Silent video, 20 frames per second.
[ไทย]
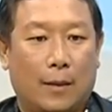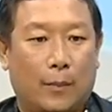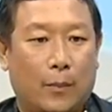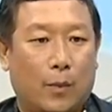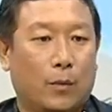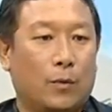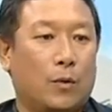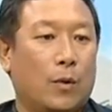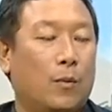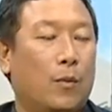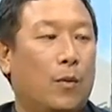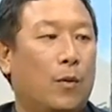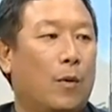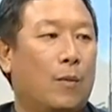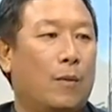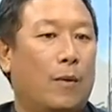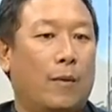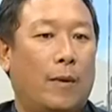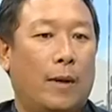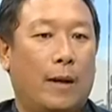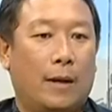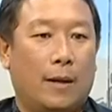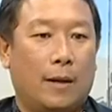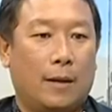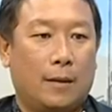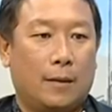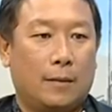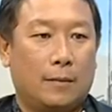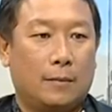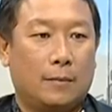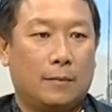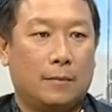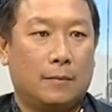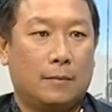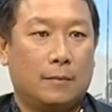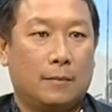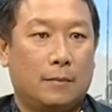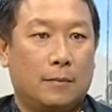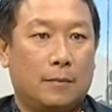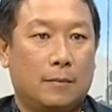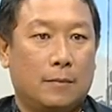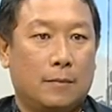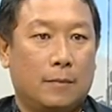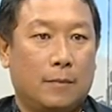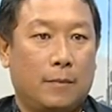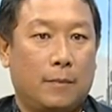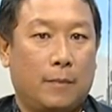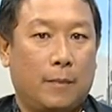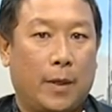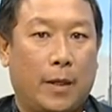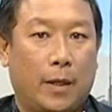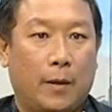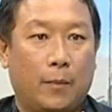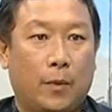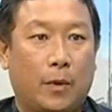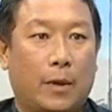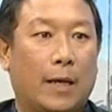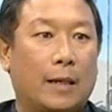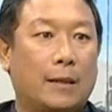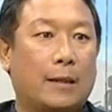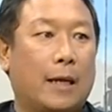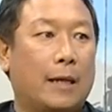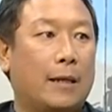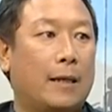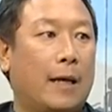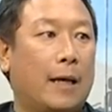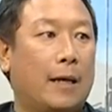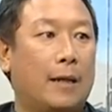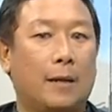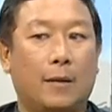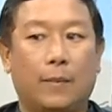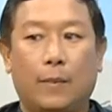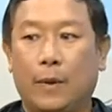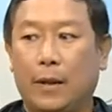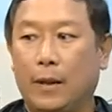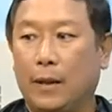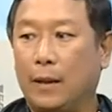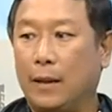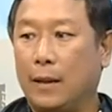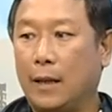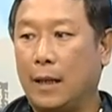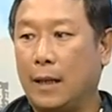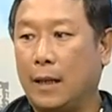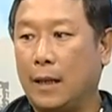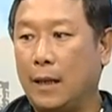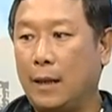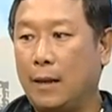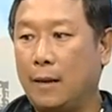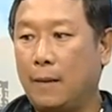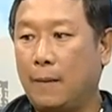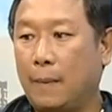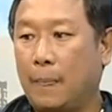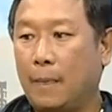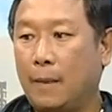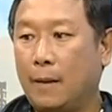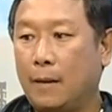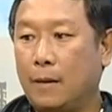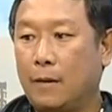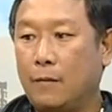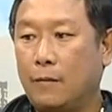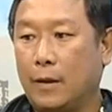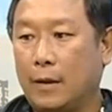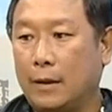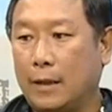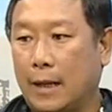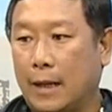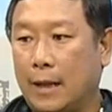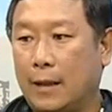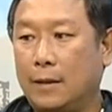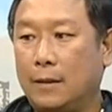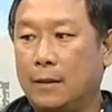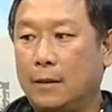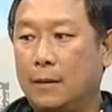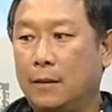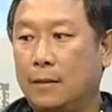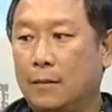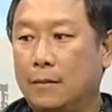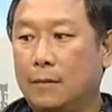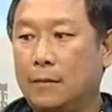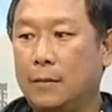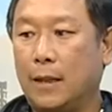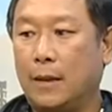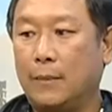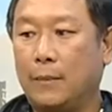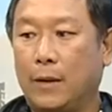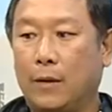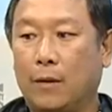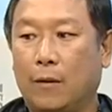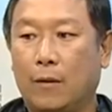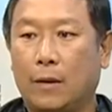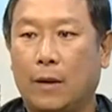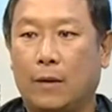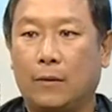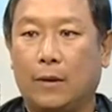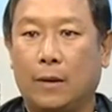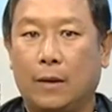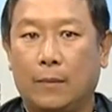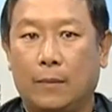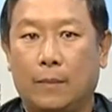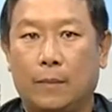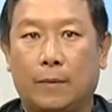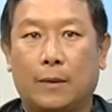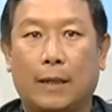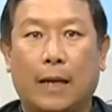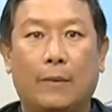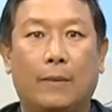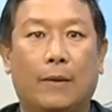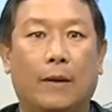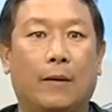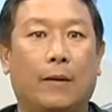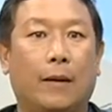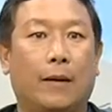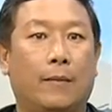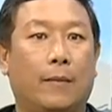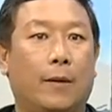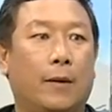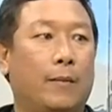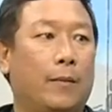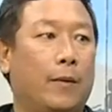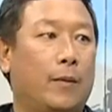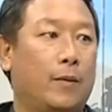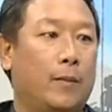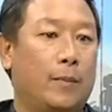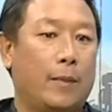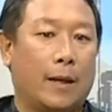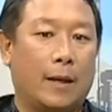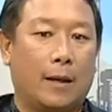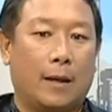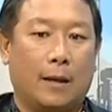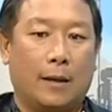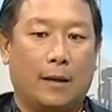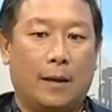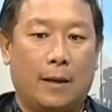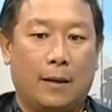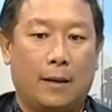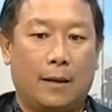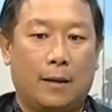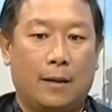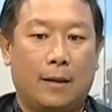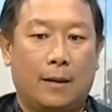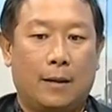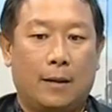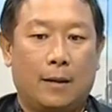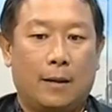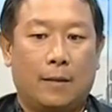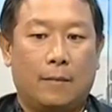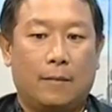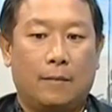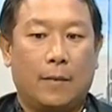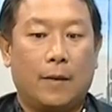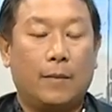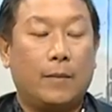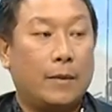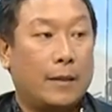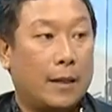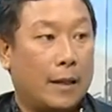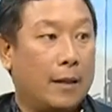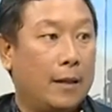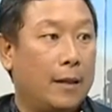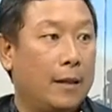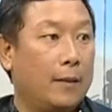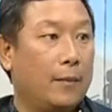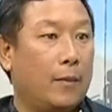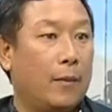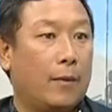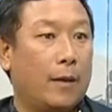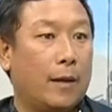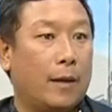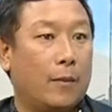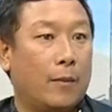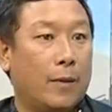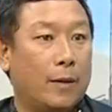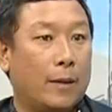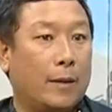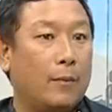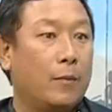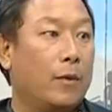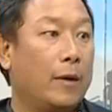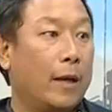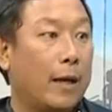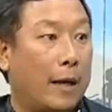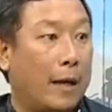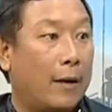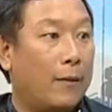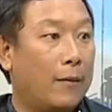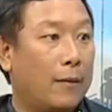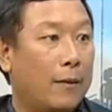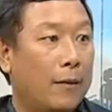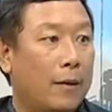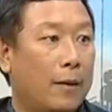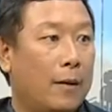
อภูตบูก็บอกว่า เออผีปู่ย่าตายายหรือผีอ่าวิญญาณญาติพี่น้องเราที่ตายไปแล้วเนี่ย ไม่ได้เป็นผลไปเกิดเนี่ยไม่มีจะกินเพราะว่าเราไม่ทำบุญให้เขา